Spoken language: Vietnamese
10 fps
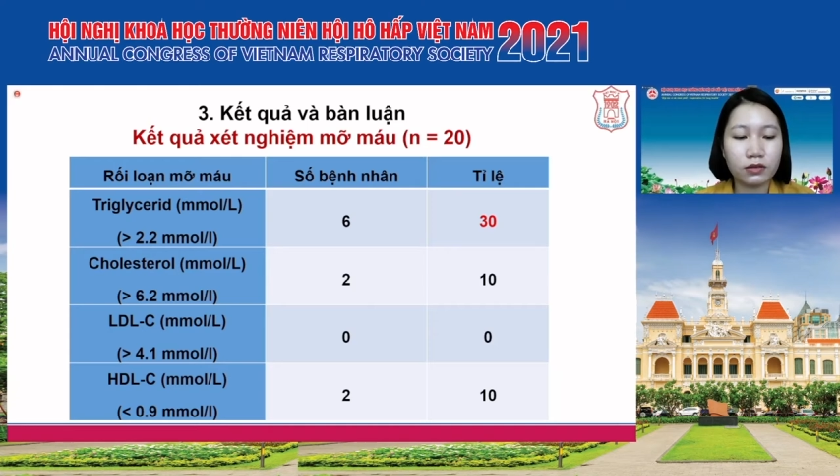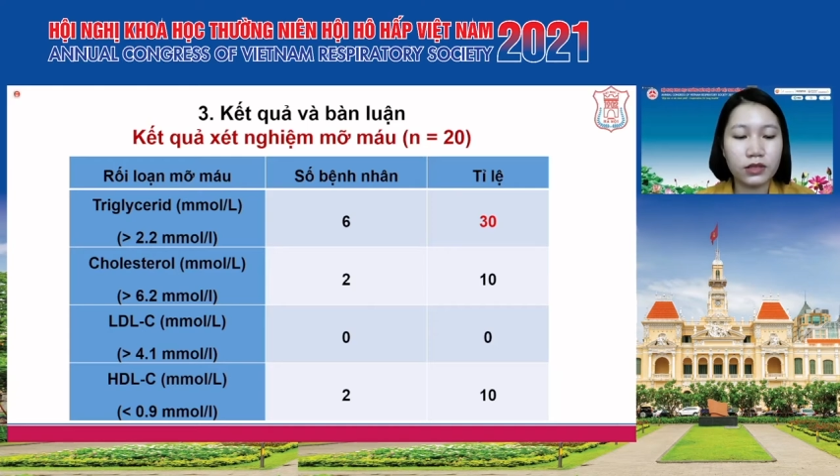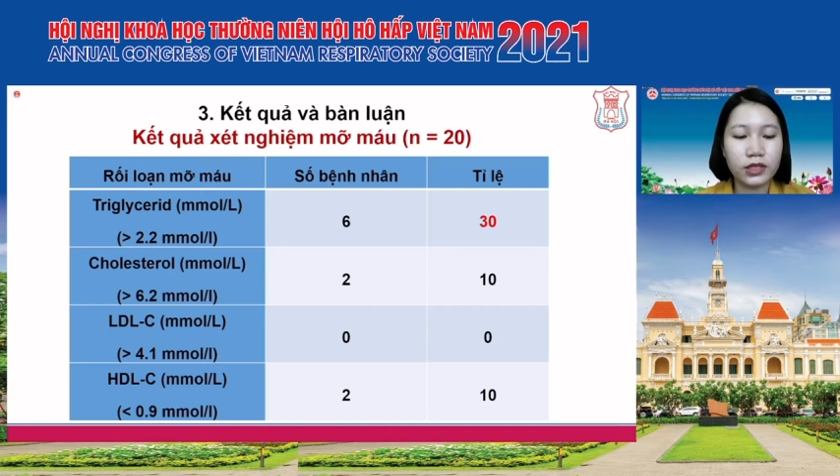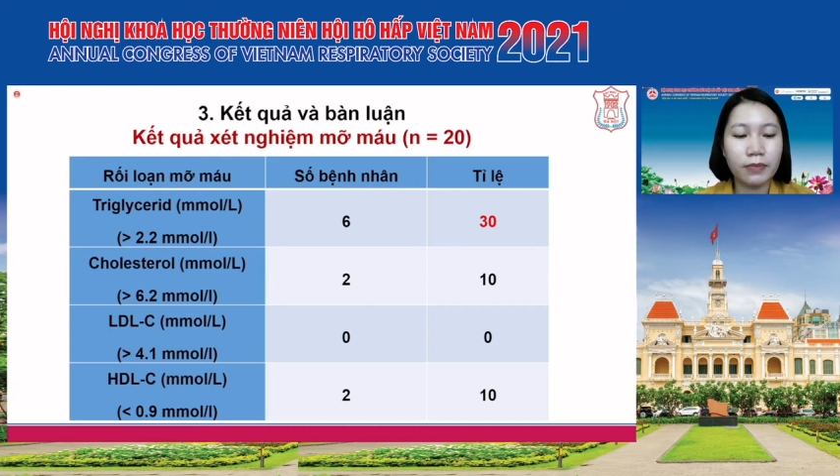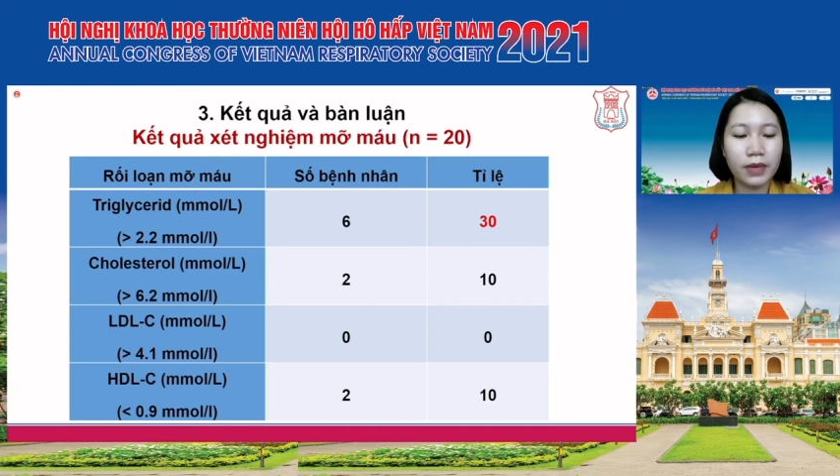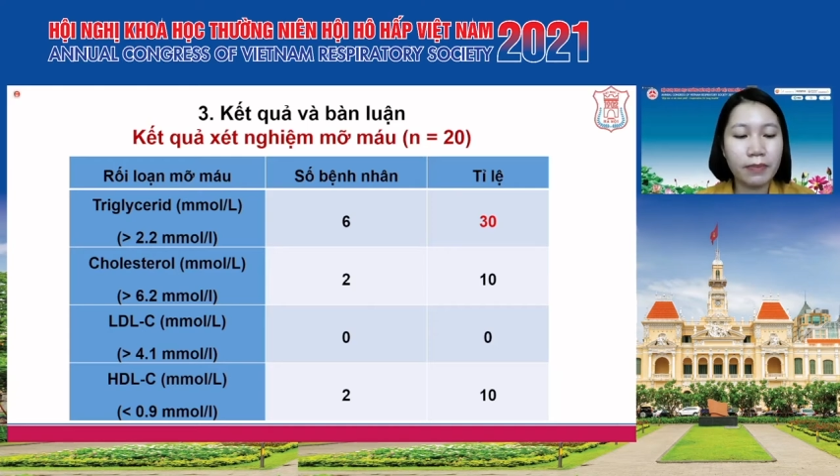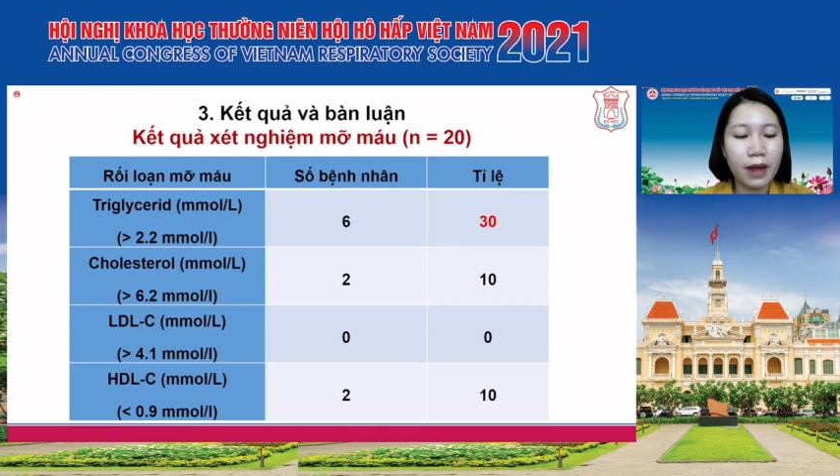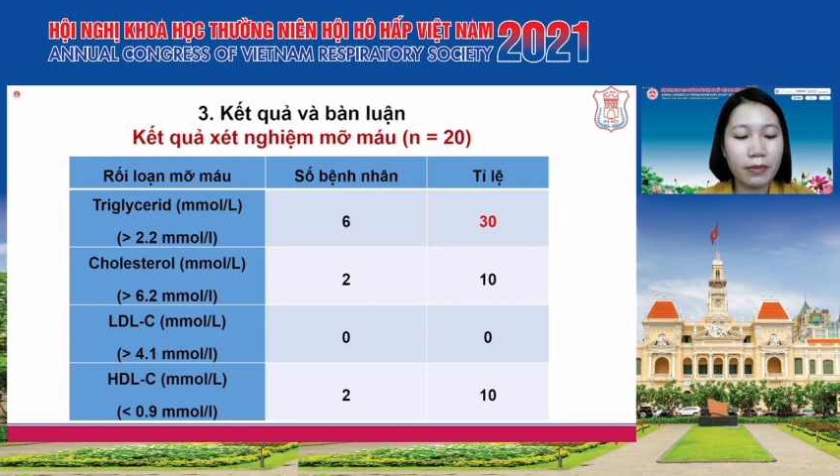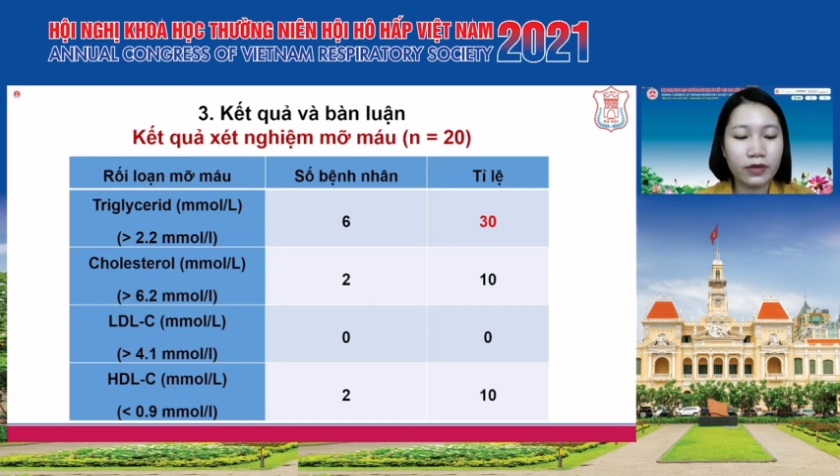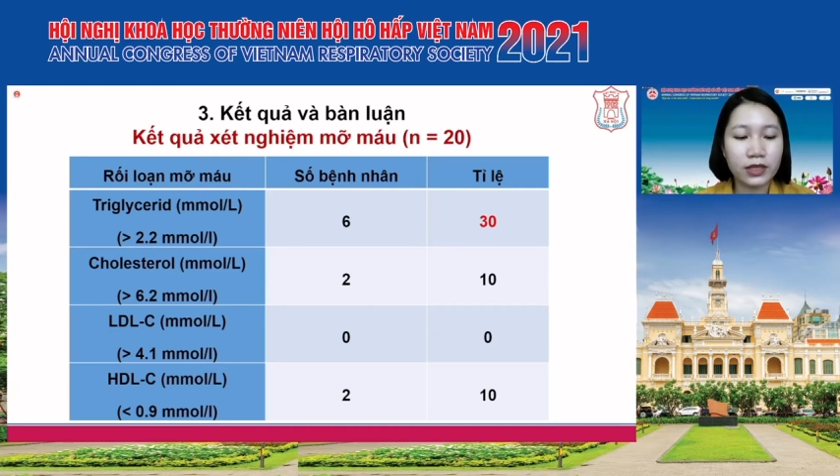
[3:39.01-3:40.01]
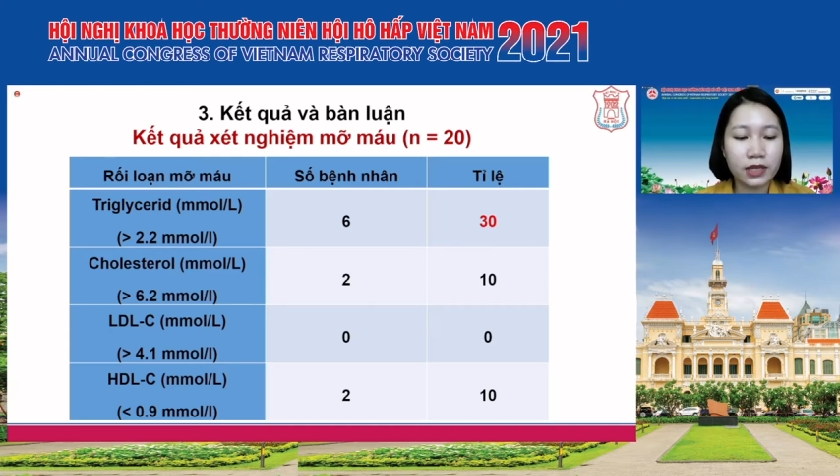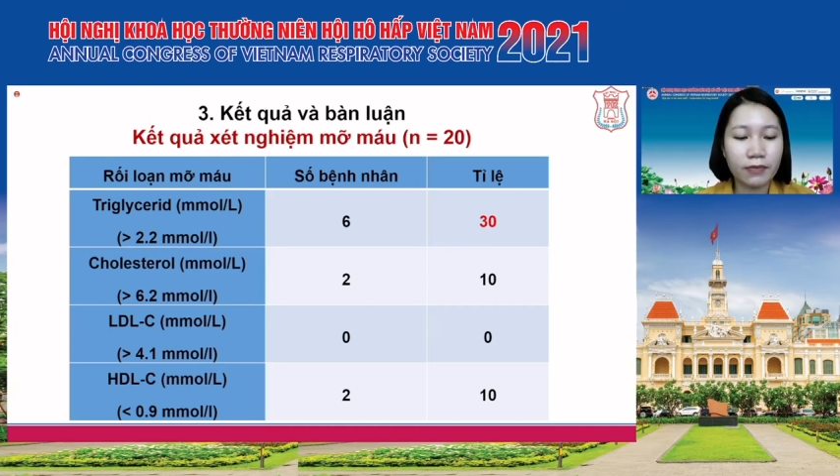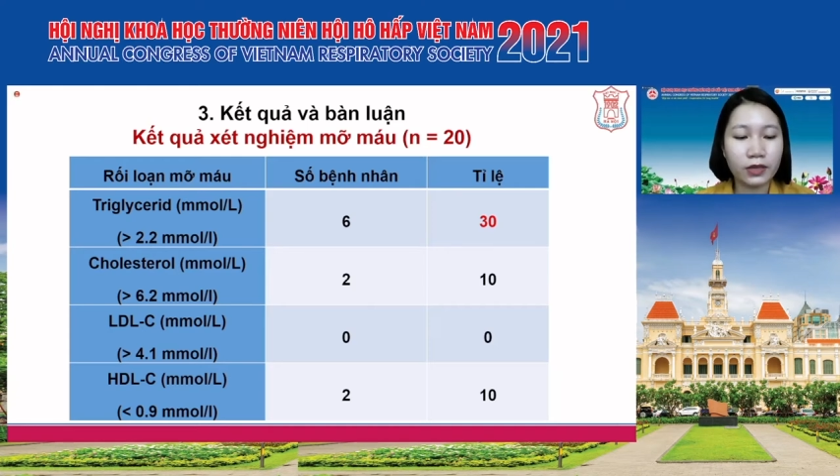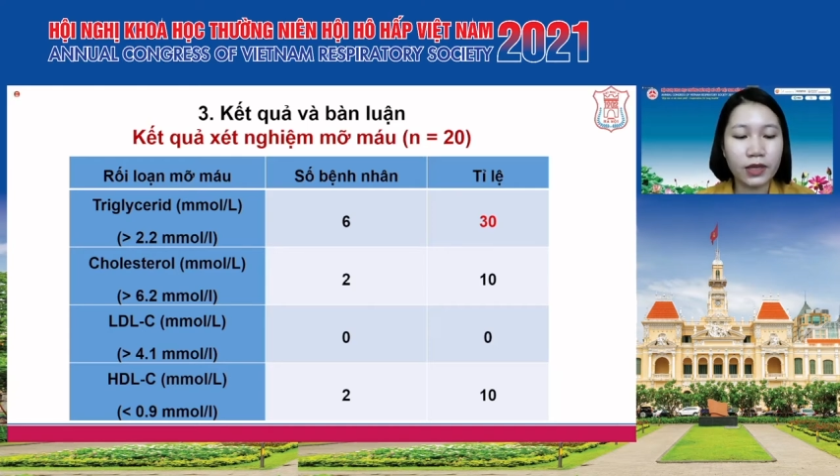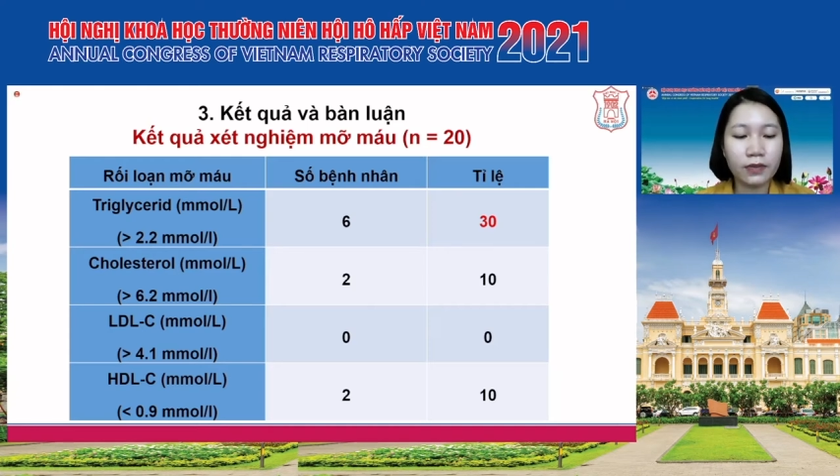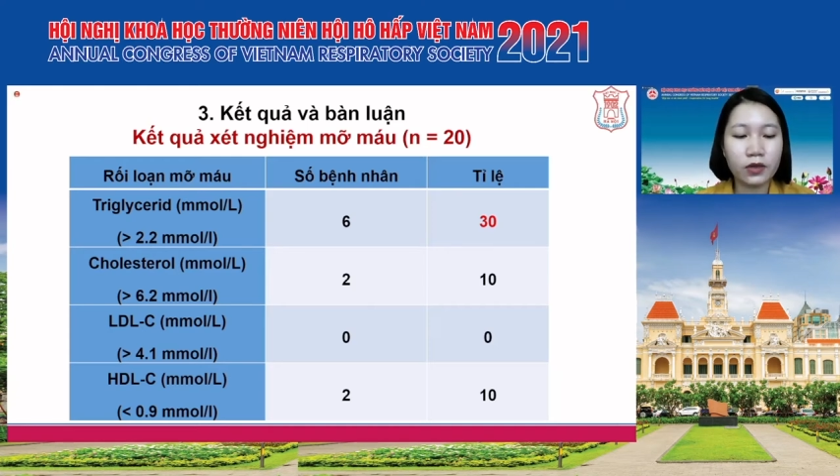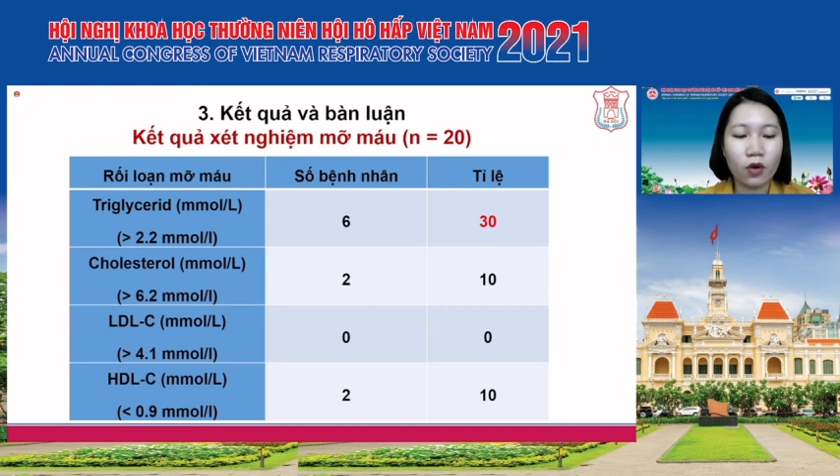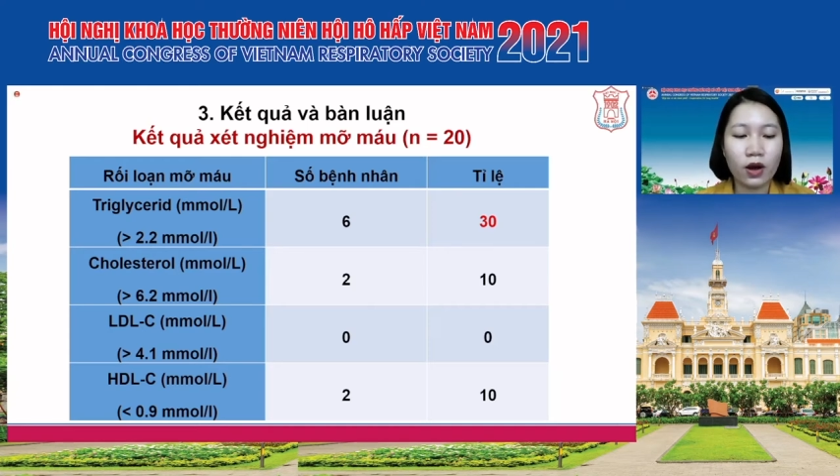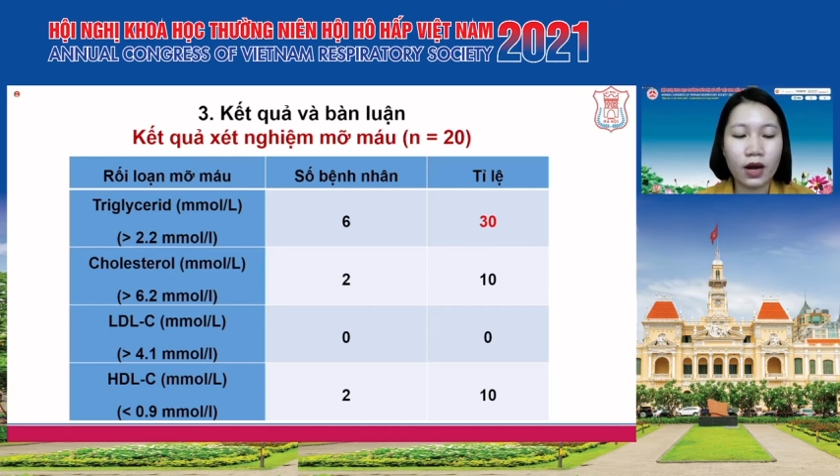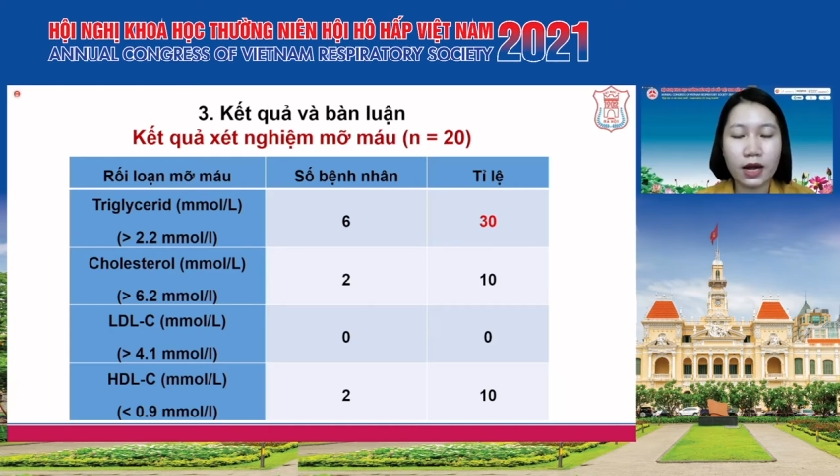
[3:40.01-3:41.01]
chiếm đến 30% và tiếp sau
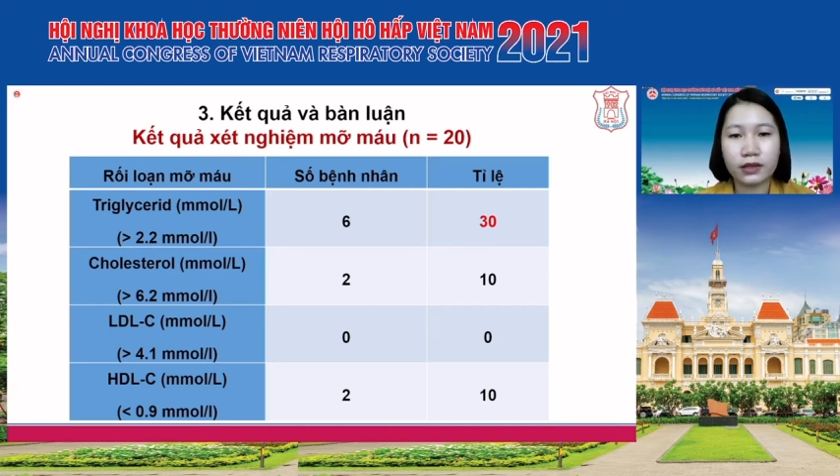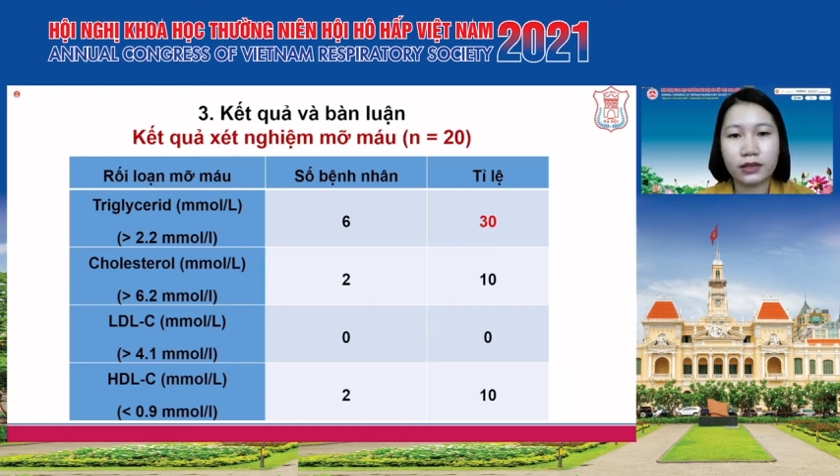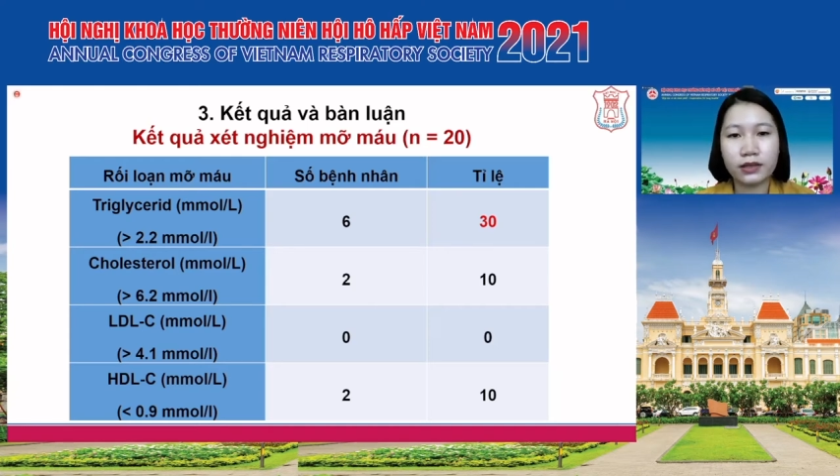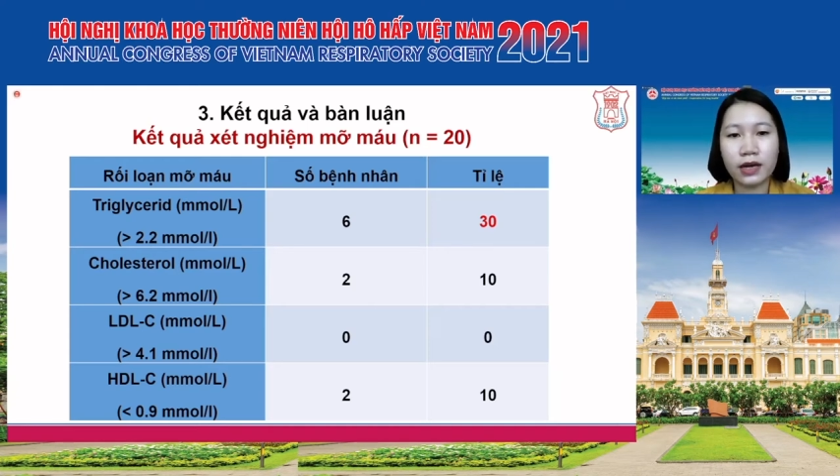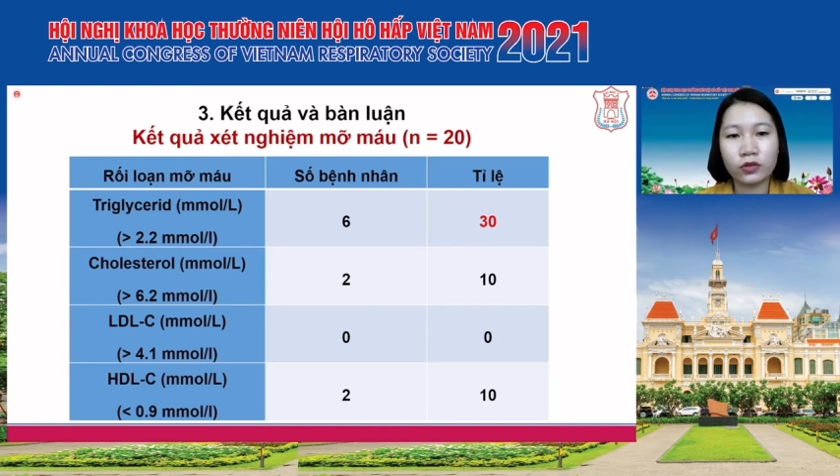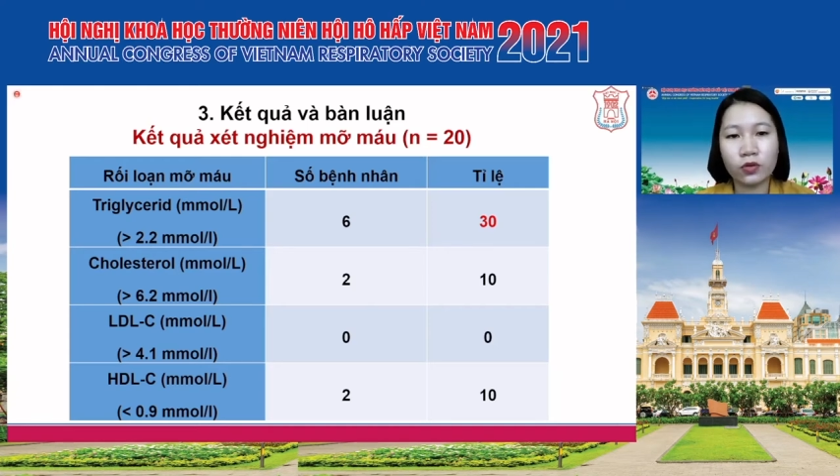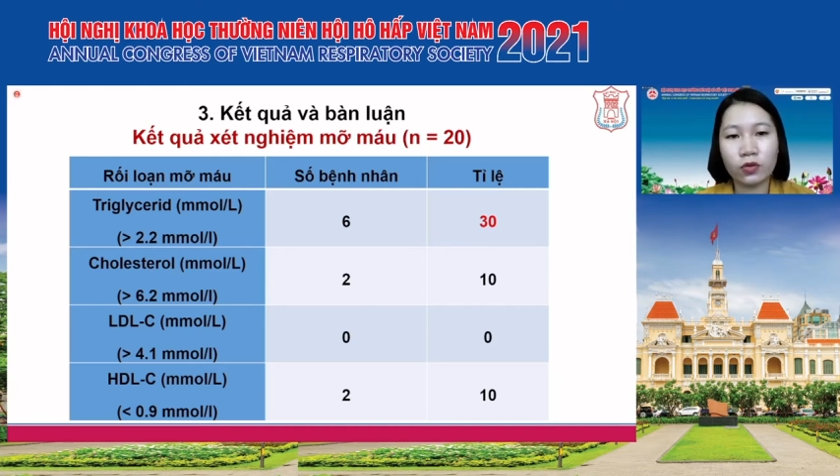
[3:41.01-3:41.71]
đó là tăng